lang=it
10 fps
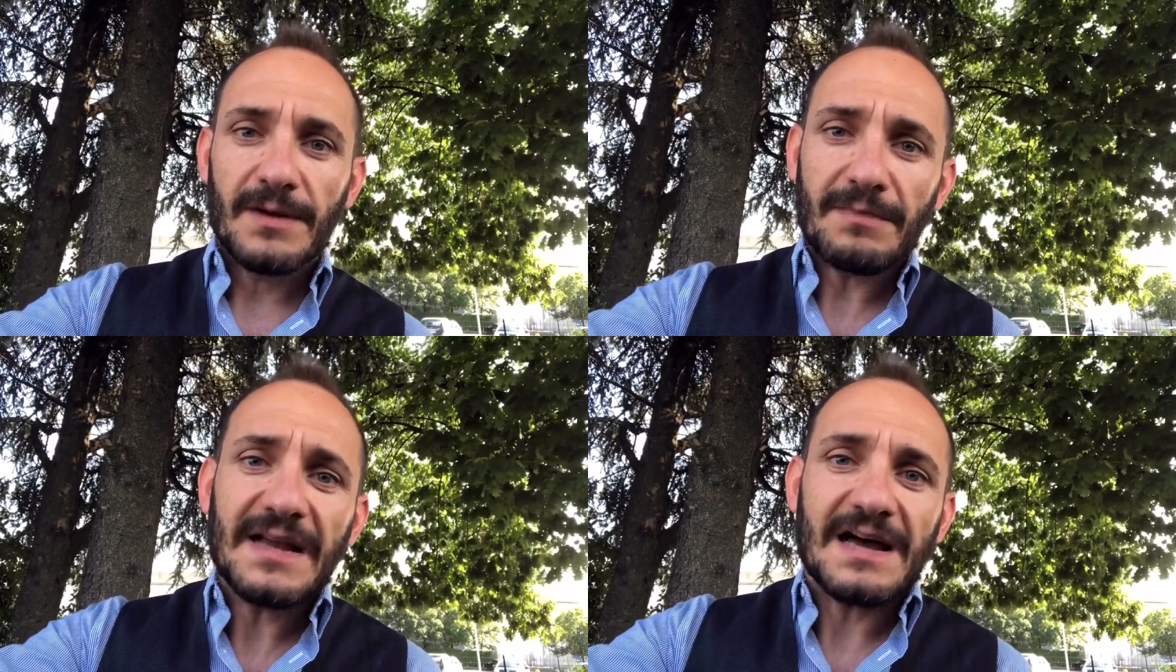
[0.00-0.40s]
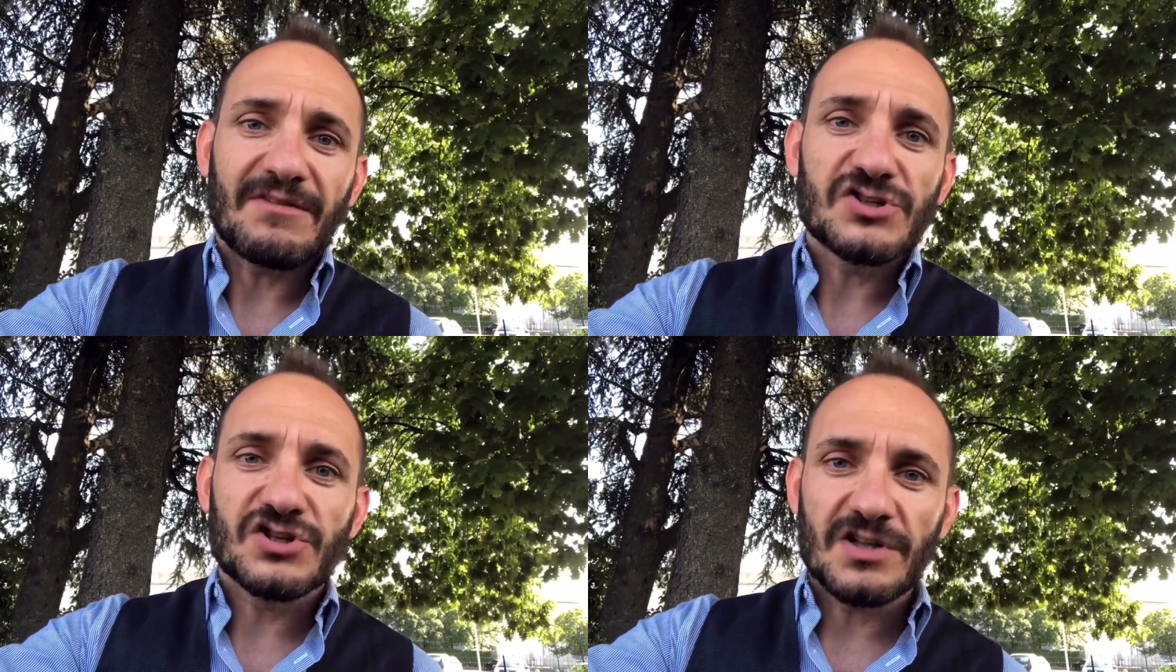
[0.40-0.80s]

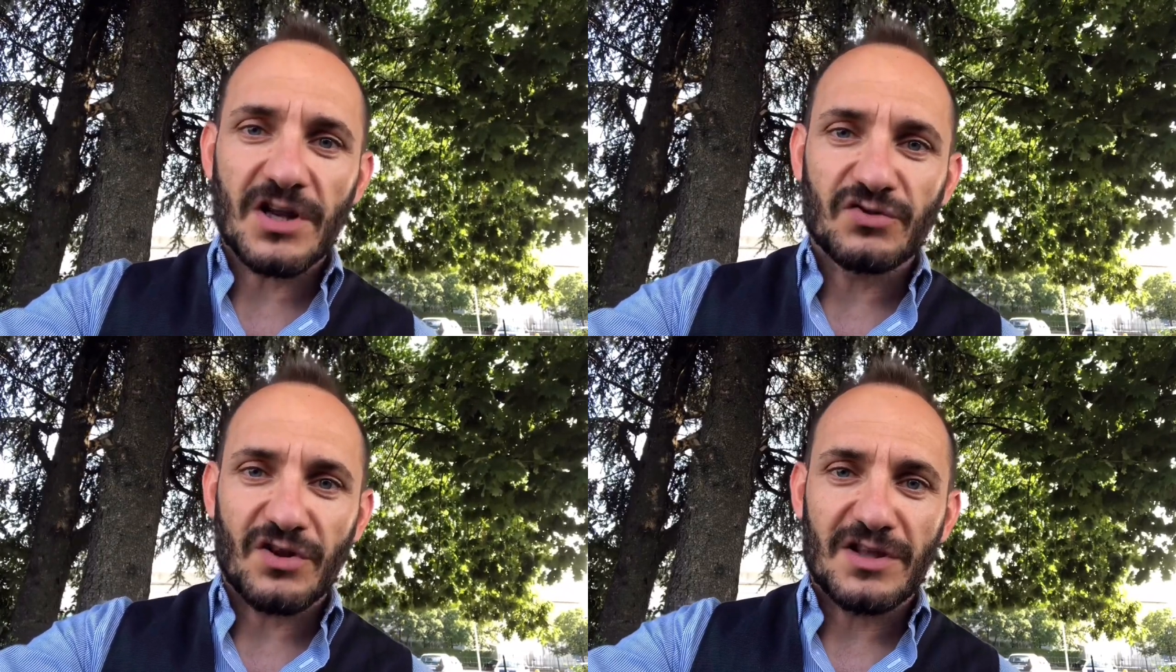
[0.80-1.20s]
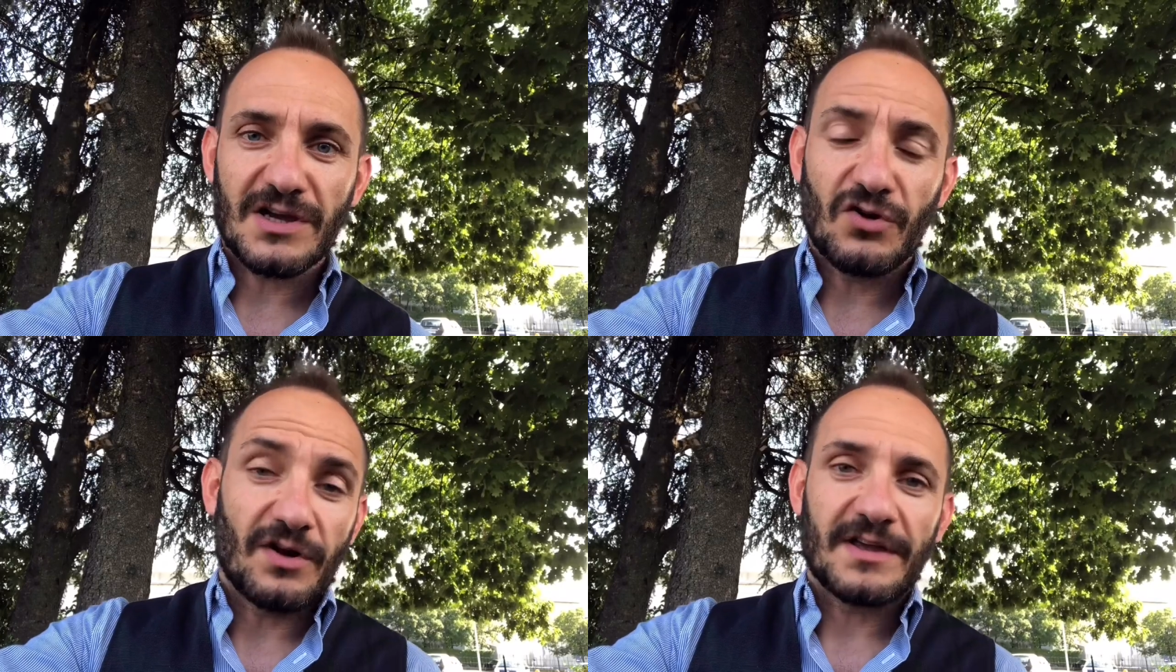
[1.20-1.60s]
mancava il generatore di
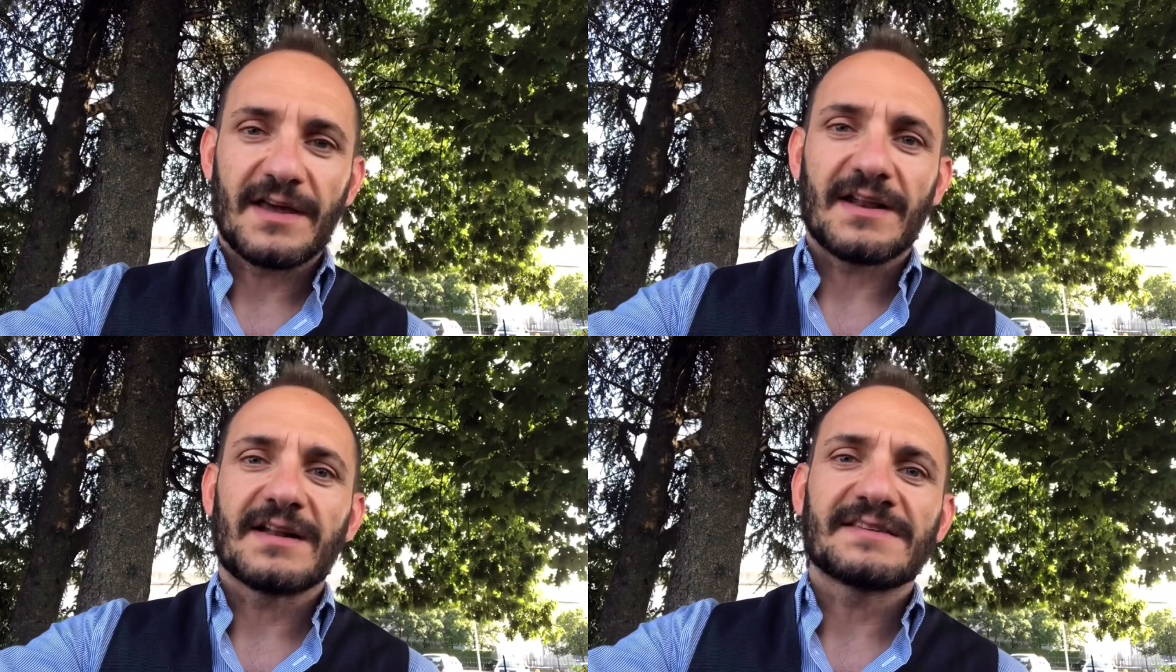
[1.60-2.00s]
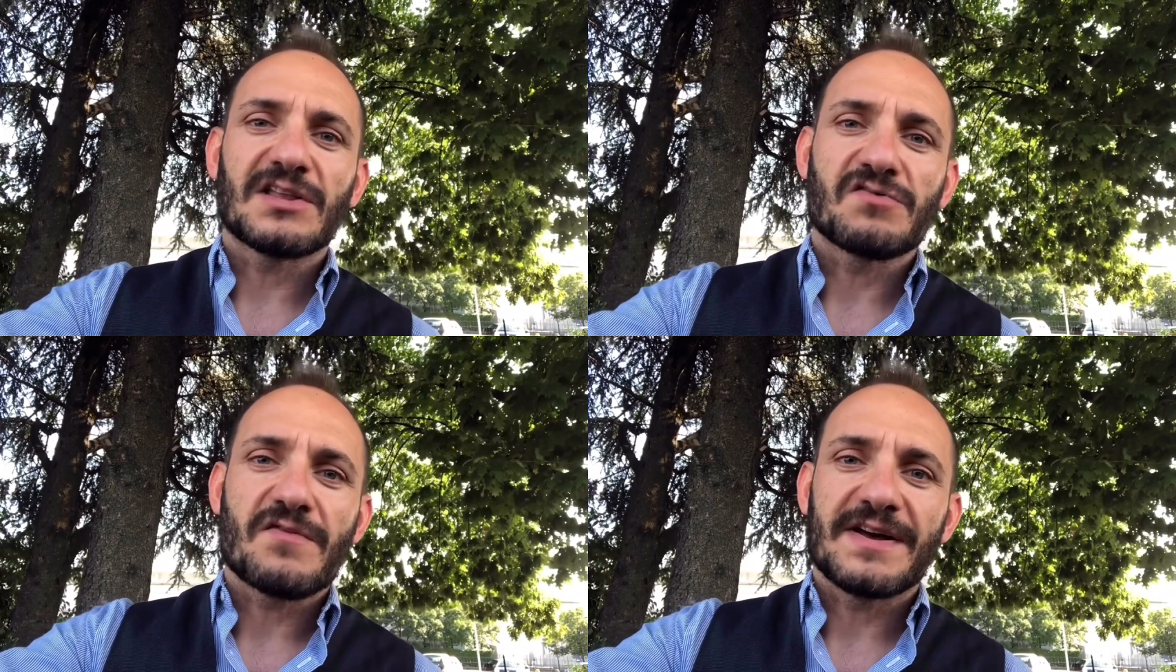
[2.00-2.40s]
calore che in
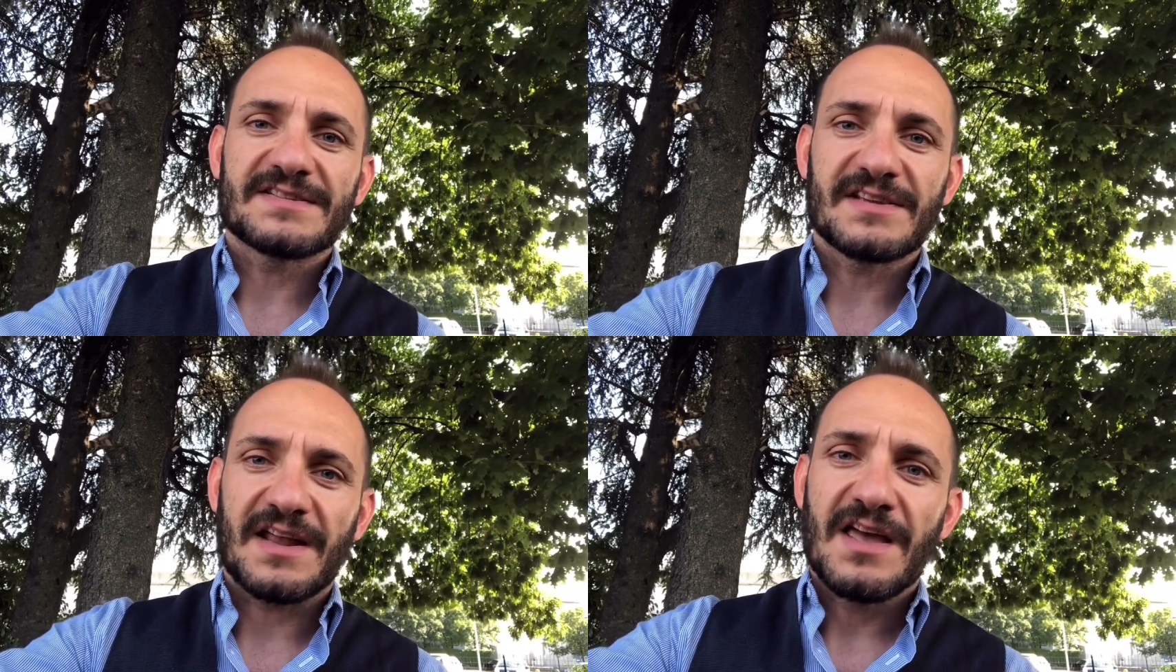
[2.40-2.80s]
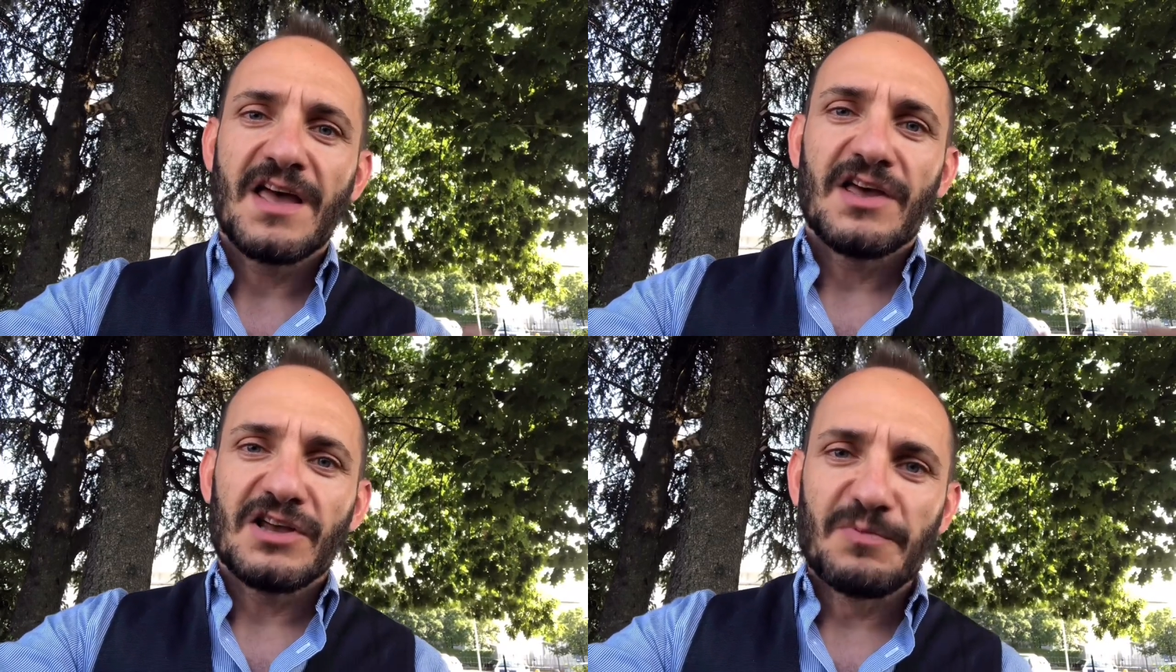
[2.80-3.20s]
realtà doveva essere
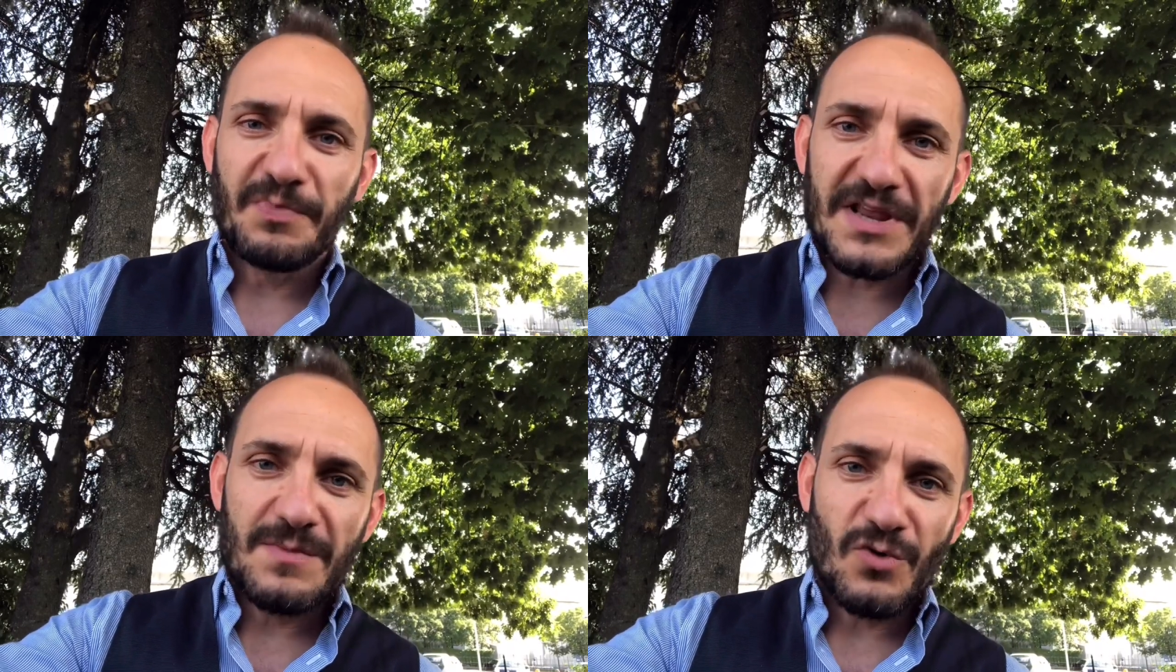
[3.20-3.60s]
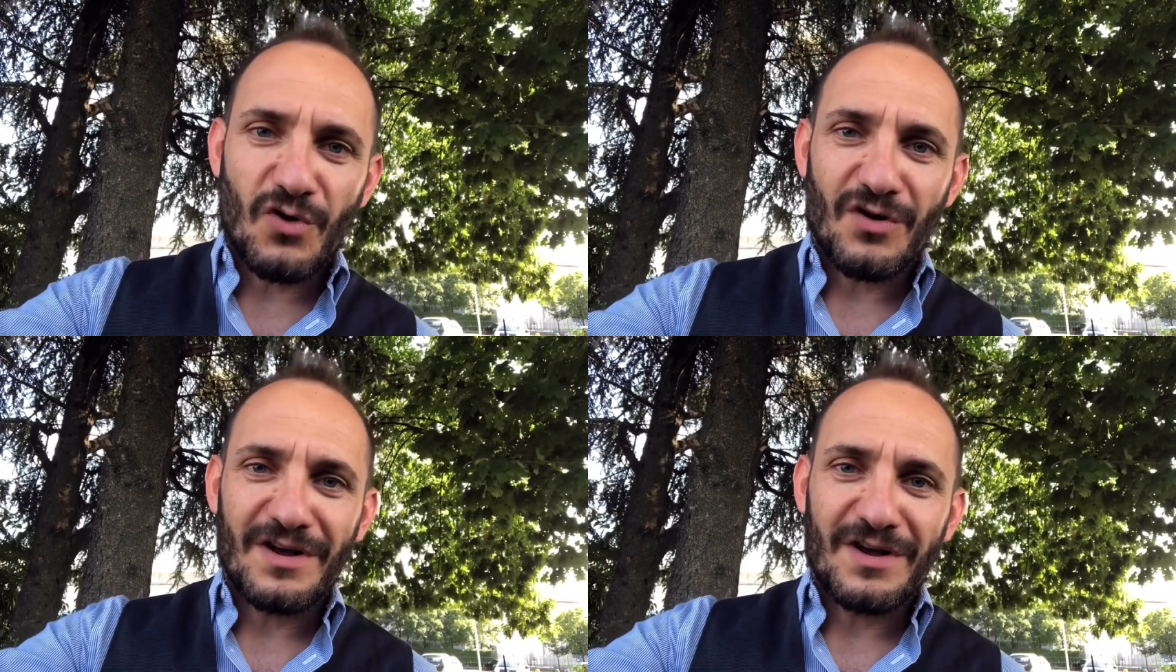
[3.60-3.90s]
il primo